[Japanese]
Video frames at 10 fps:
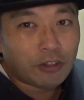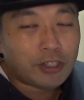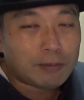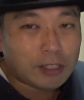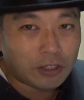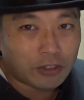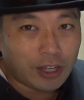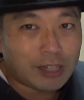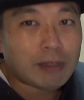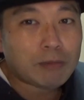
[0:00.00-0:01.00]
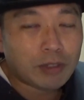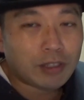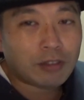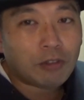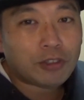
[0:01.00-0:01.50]
オルビとのアルバム
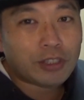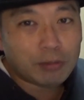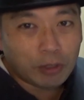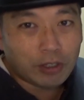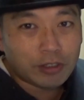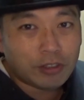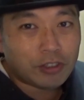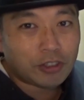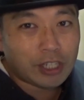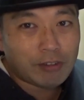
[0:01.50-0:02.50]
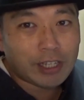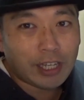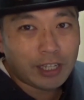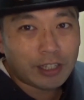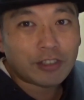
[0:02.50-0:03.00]
O2 も順調なわ
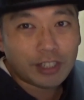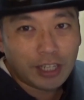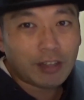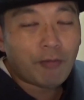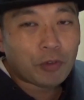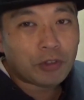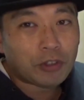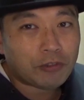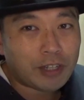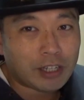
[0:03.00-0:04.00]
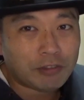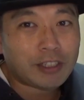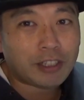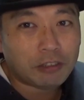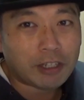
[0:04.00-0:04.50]
けですしどんどんファンが増え
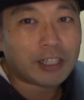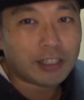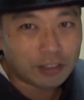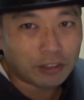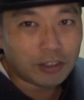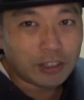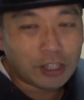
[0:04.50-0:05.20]
てるわけですよ